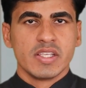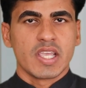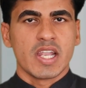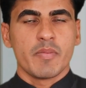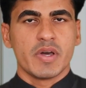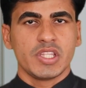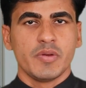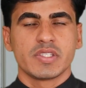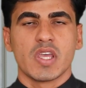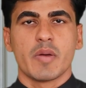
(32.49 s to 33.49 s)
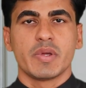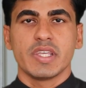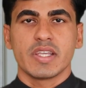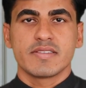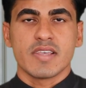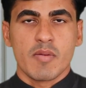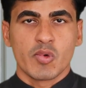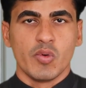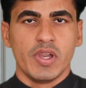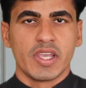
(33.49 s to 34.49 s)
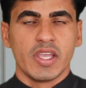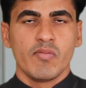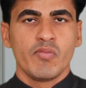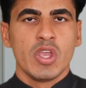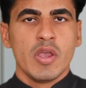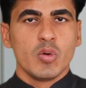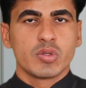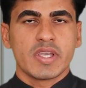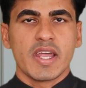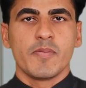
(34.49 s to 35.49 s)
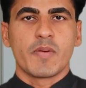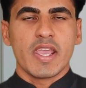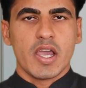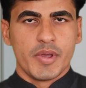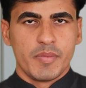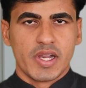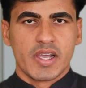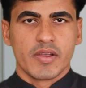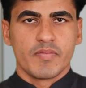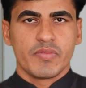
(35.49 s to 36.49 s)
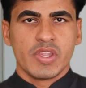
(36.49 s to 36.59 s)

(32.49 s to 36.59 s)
सेना भर्ती हुए सेना भर्ती एग्जाम को लेके उसका रिप्लाई हमें मिला है